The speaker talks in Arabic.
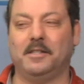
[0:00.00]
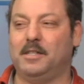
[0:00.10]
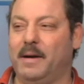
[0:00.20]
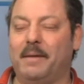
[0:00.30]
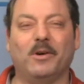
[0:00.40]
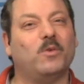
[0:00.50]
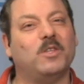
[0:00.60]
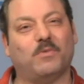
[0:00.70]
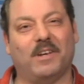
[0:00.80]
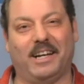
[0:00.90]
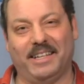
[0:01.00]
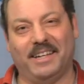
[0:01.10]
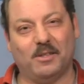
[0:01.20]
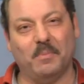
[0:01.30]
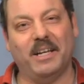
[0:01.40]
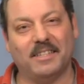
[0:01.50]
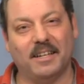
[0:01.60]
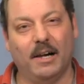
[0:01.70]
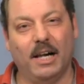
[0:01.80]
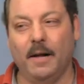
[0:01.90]
انت بقى ما كنتش فرحانه لزميلتك
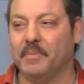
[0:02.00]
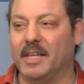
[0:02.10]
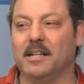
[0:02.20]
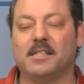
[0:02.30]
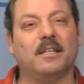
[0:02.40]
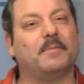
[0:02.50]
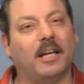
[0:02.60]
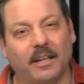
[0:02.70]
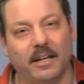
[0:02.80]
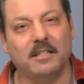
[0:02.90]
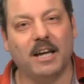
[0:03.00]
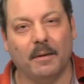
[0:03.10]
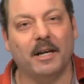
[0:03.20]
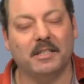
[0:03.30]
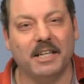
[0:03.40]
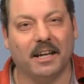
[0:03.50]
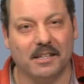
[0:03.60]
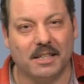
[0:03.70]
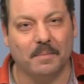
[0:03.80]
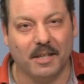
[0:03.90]
ده الاستبطان اللي انت عملتيه كان
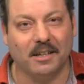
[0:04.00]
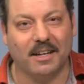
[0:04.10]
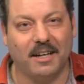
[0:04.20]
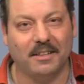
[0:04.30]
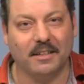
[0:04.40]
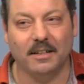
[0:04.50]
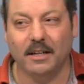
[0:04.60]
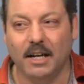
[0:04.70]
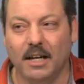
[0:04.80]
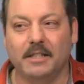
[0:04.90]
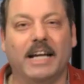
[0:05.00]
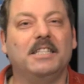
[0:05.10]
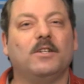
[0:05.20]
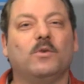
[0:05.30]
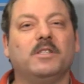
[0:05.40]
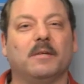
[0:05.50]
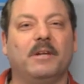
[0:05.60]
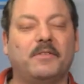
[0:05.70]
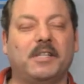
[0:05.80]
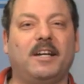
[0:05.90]
استبطان خاطئ ده انت كنت
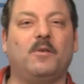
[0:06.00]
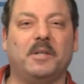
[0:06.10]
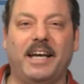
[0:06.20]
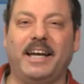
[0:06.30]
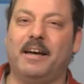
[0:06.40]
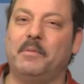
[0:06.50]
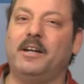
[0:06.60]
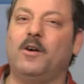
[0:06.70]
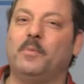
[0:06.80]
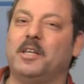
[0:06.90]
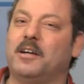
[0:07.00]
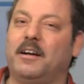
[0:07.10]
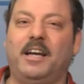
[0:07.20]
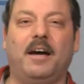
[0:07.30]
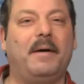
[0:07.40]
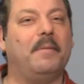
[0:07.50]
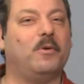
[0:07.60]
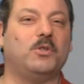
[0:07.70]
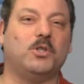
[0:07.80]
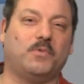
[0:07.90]
بنفسنا ومتضايقه منها وبتكرهيها بقى ما
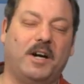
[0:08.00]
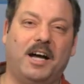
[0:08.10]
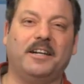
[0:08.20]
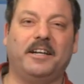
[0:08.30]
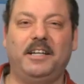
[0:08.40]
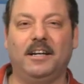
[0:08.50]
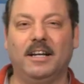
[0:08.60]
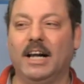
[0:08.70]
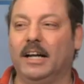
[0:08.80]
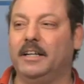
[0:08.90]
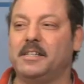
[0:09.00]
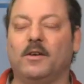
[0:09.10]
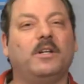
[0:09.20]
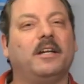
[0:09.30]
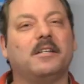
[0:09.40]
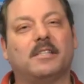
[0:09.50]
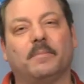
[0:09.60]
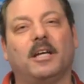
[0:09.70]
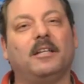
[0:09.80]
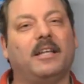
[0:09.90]
كنتش فرحانه ليه لذا قلنا
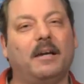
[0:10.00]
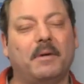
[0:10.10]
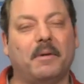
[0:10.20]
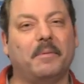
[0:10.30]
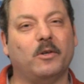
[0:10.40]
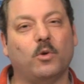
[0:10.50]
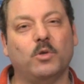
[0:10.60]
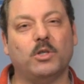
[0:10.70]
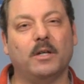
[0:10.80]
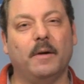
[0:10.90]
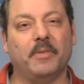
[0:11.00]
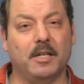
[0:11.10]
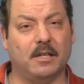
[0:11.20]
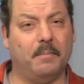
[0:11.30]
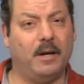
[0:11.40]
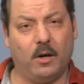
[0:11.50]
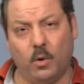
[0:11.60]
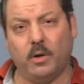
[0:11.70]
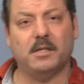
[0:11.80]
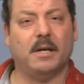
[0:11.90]
الاستبطان دايما ما بيكونش اذا ما
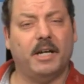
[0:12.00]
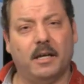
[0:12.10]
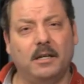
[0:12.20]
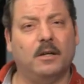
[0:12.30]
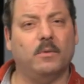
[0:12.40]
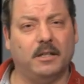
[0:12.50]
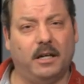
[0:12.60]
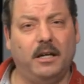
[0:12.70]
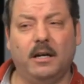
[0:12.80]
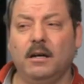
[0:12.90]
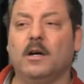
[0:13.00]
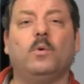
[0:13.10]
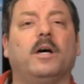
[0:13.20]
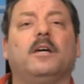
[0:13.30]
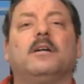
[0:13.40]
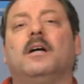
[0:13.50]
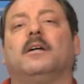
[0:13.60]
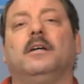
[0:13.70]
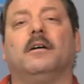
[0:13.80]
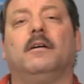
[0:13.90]
اخذ بهذه الوضعيه هو غير
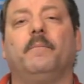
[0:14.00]
دقيق